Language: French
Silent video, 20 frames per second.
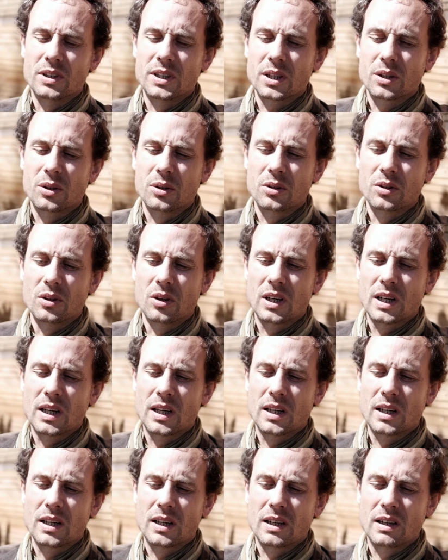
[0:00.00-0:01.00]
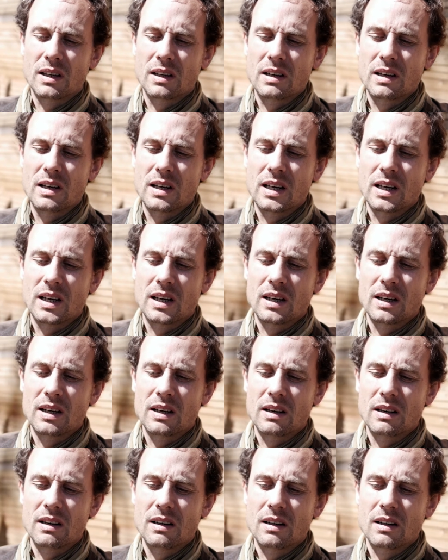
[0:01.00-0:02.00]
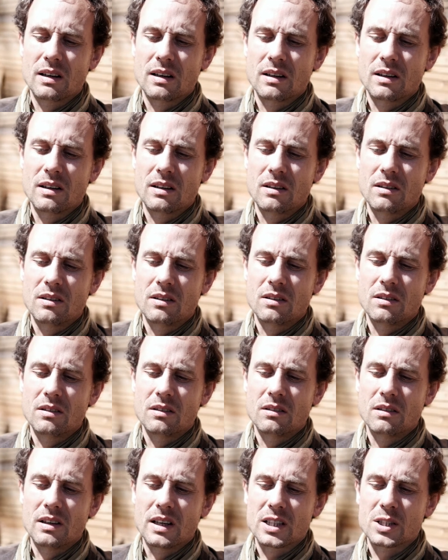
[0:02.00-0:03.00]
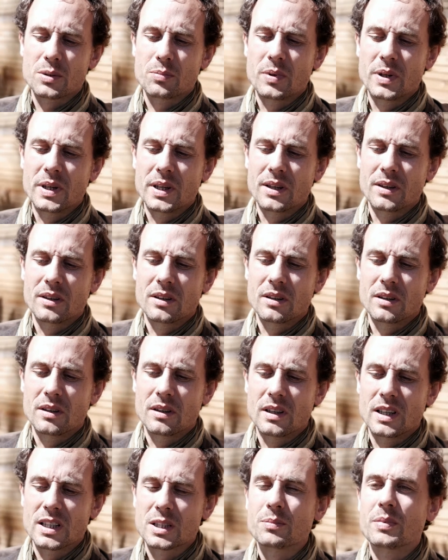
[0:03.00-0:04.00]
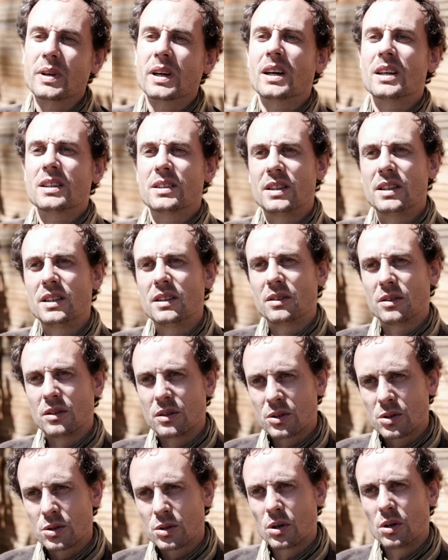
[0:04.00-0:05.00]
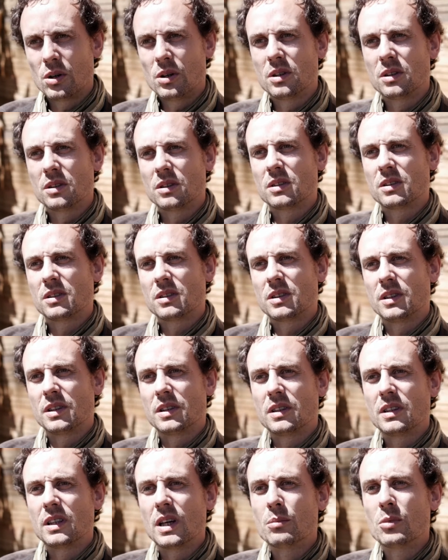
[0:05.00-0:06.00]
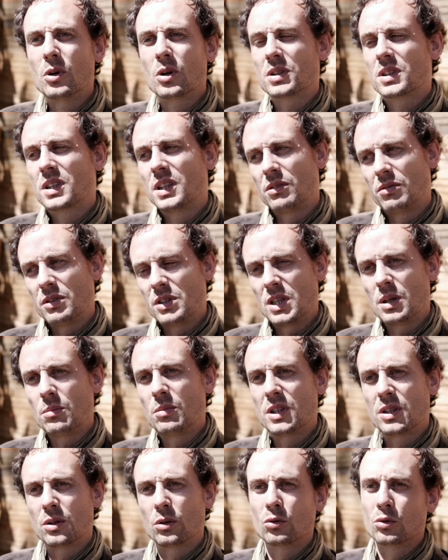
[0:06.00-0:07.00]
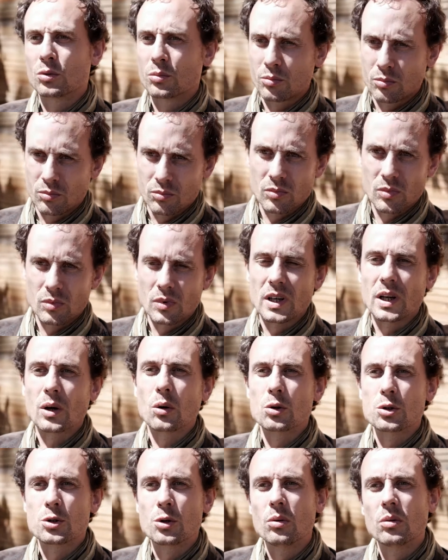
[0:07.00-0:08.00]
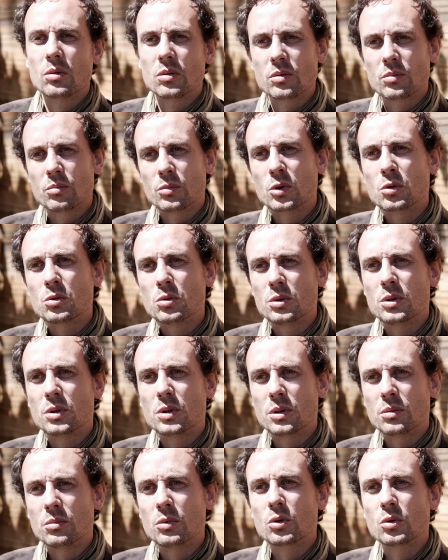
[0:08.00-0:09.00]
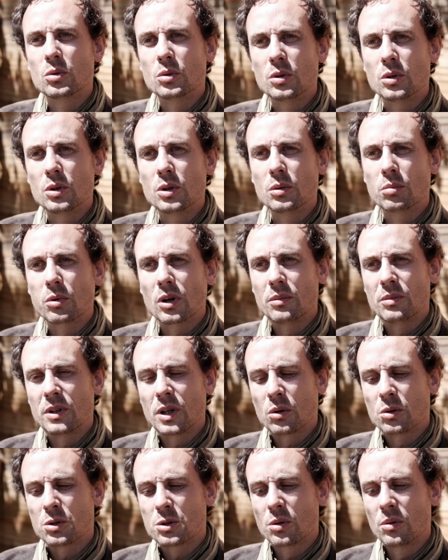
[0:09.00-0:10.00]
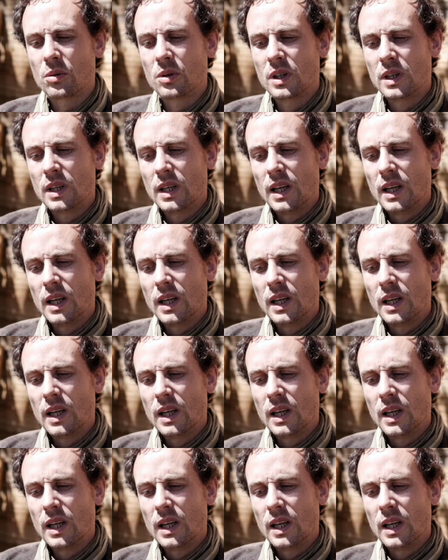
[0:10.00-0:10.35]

va dire que dans euh, l'aspect racine, sol, c'est d'abord ce qui est visible et sans doute l'érosion, beaucoup, de problèmes d'érosion.